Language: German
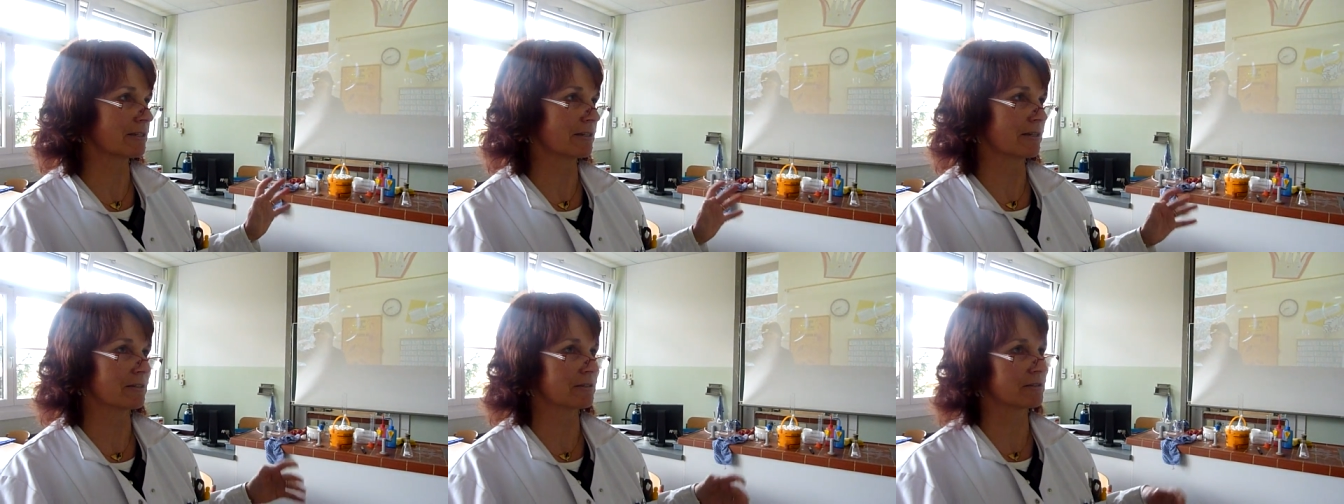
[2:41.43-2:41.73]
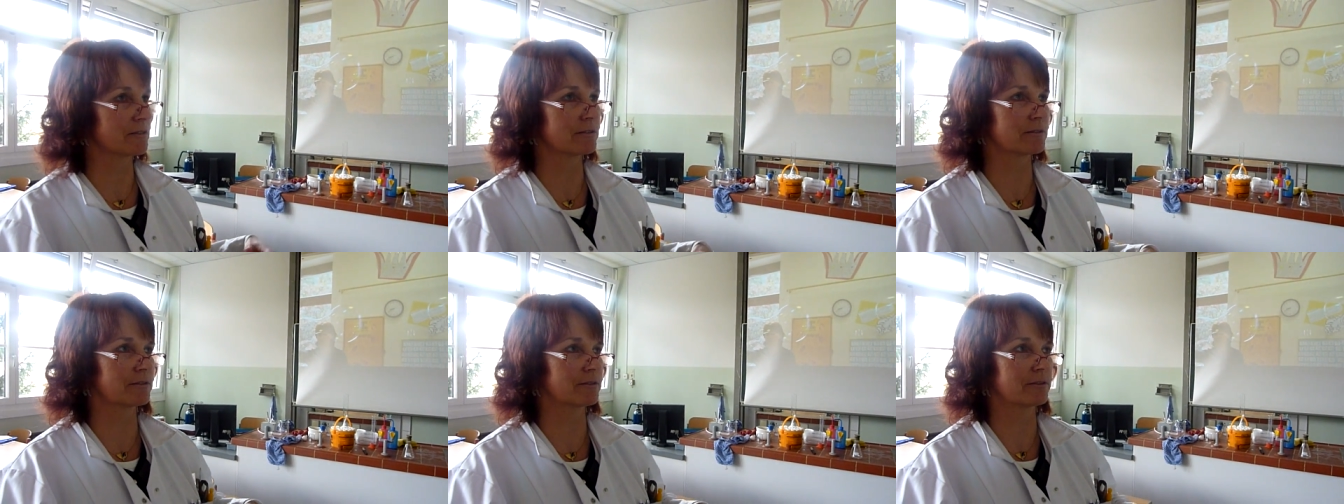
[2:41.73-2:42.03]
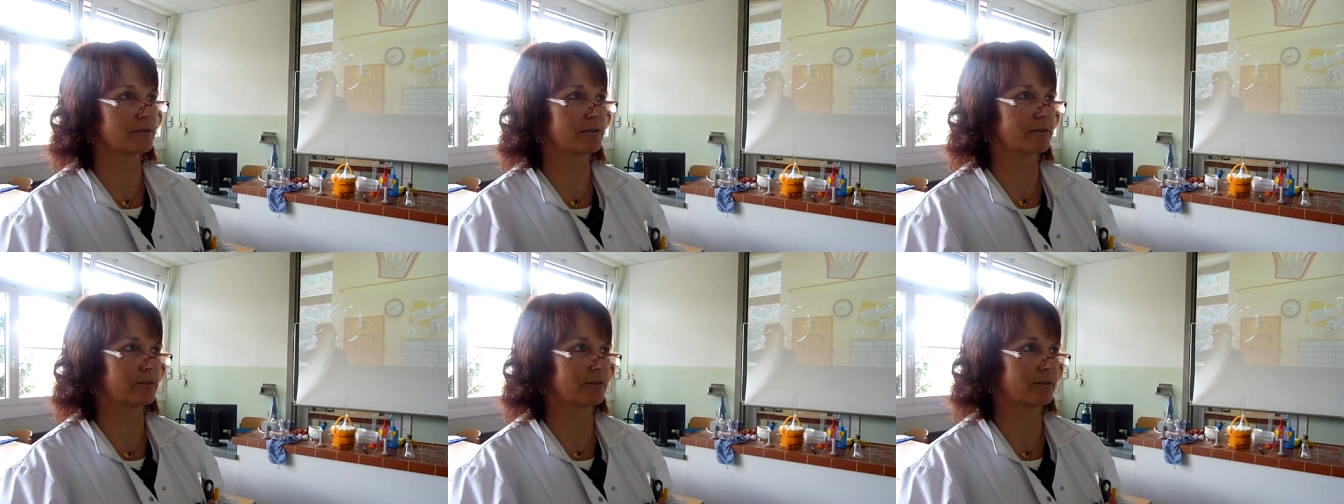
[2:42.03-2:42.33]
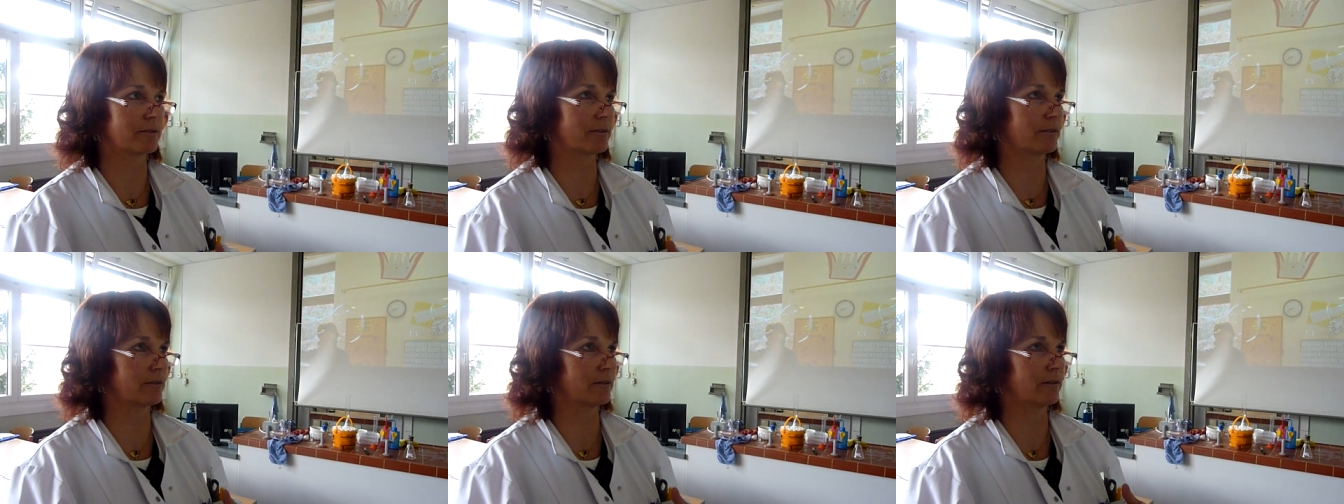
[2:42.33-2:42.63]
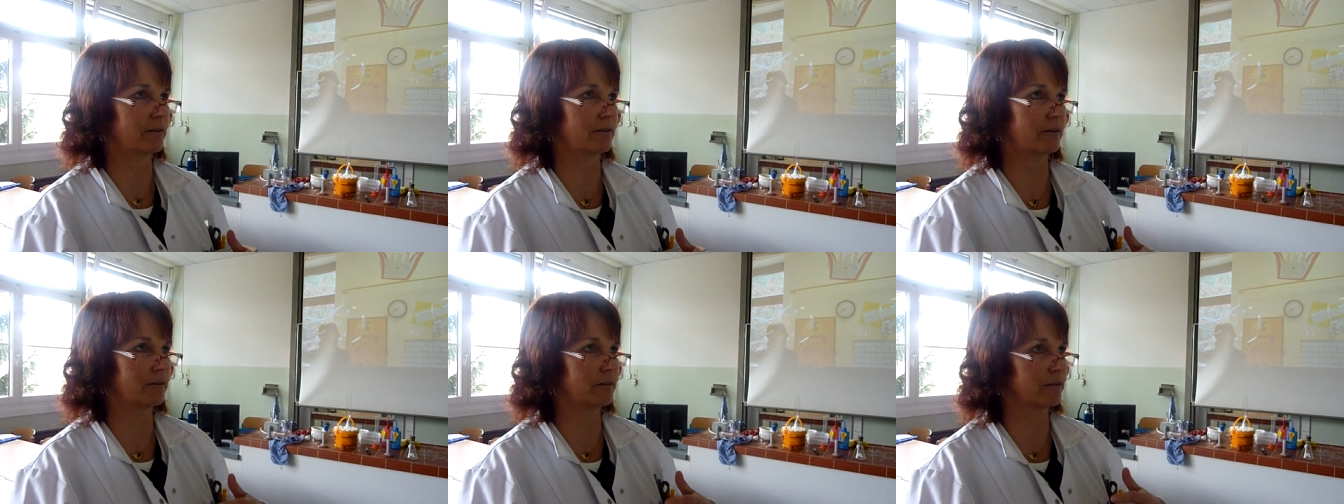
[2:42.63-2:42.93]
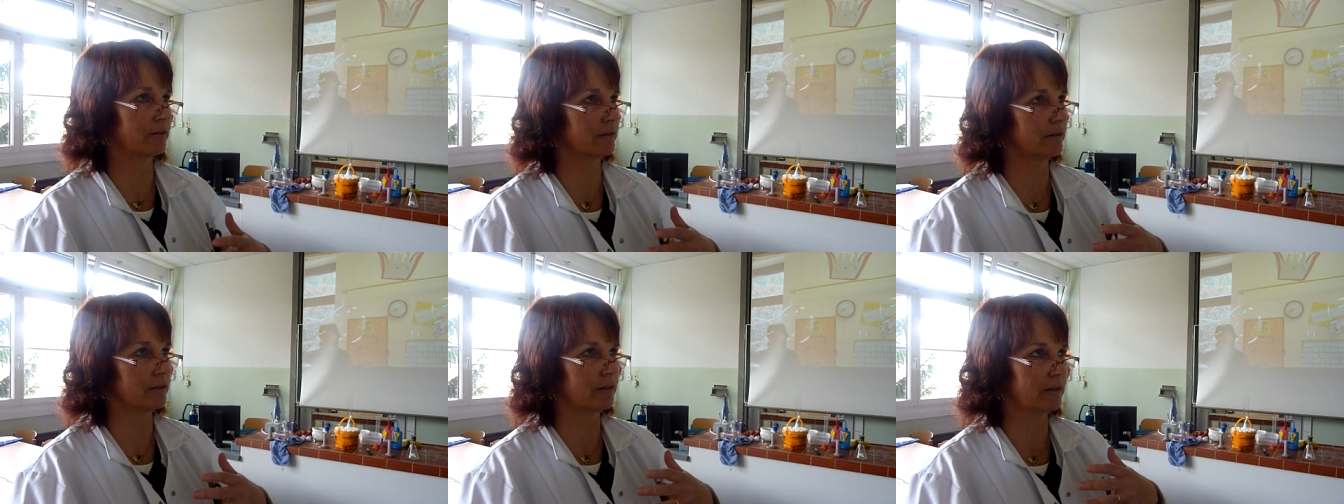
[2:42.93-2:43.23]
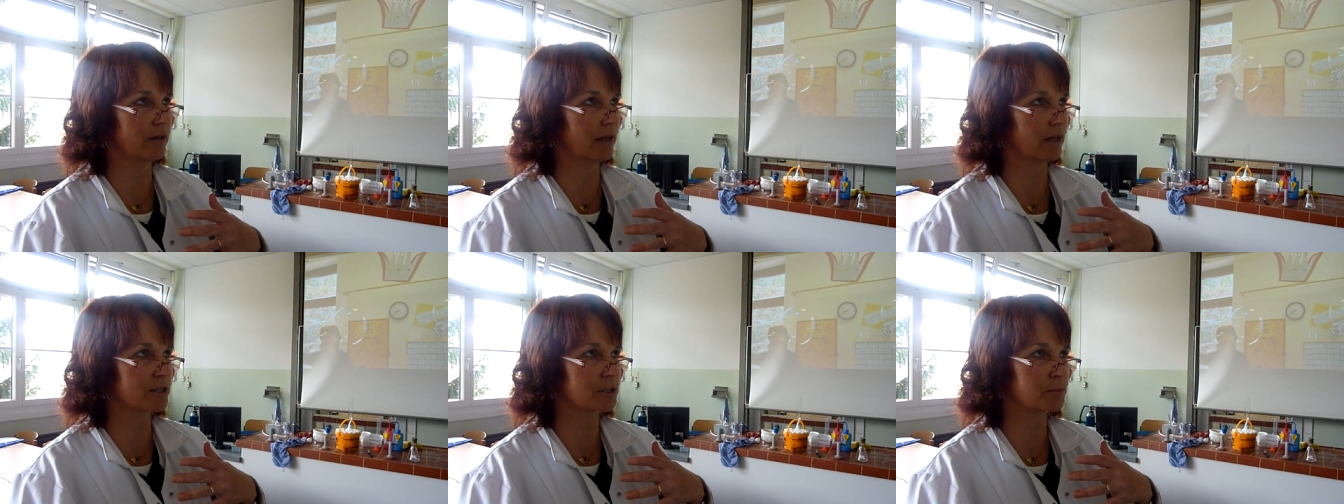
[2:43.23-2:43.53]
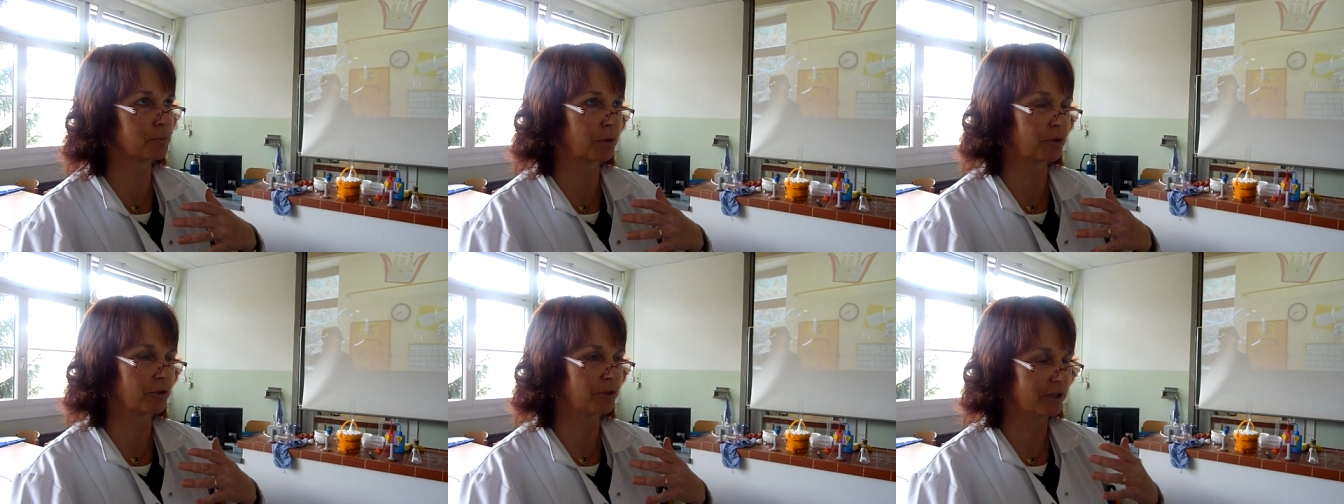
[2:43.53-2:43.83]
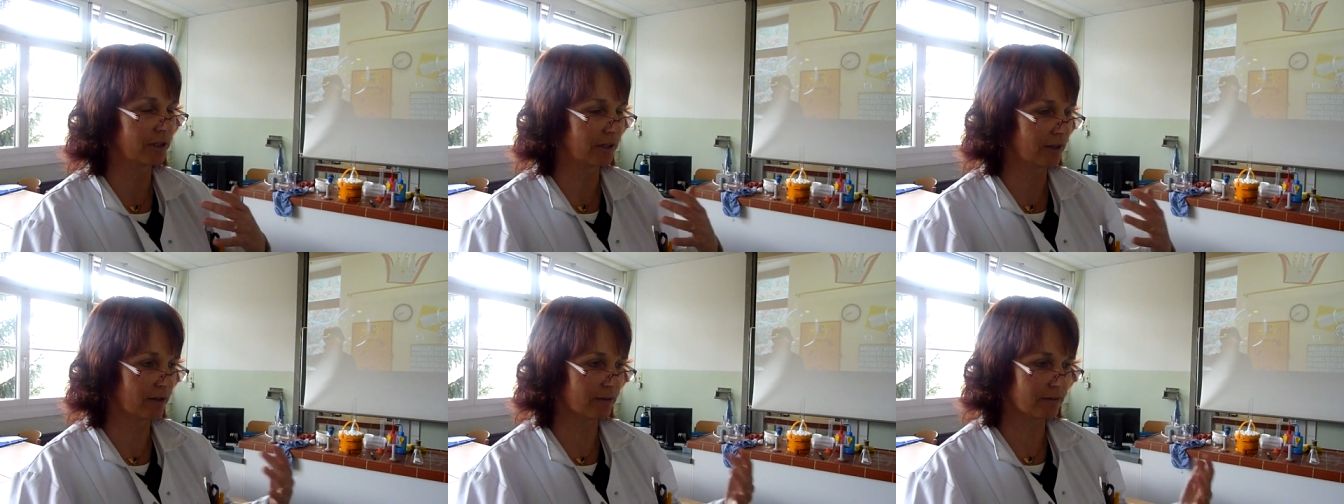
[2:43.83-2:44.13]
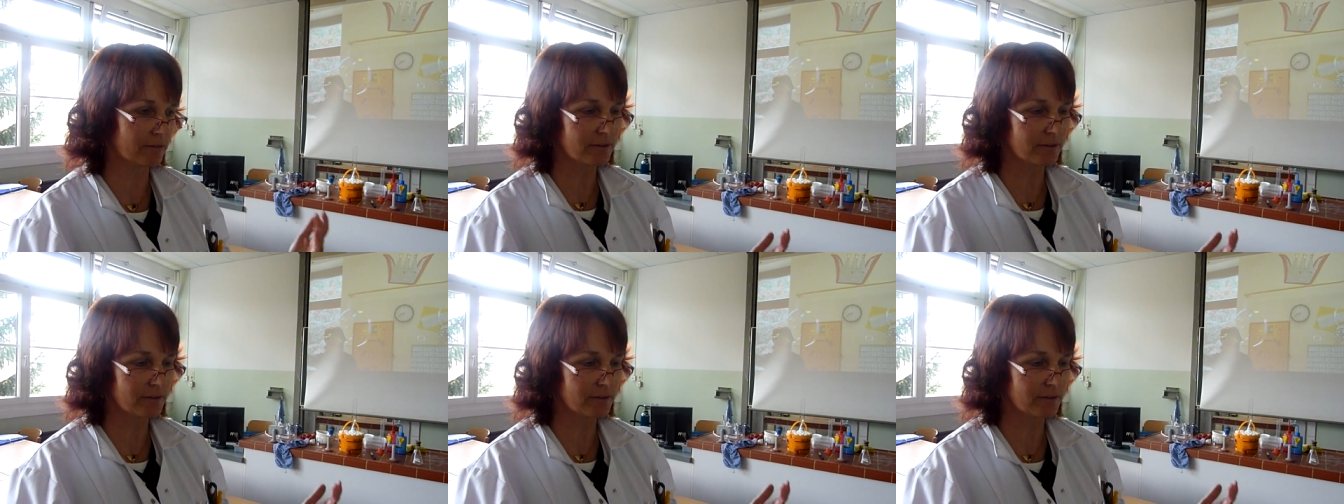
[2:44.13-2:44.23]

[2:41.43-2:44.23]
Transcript: Es äh, explodieren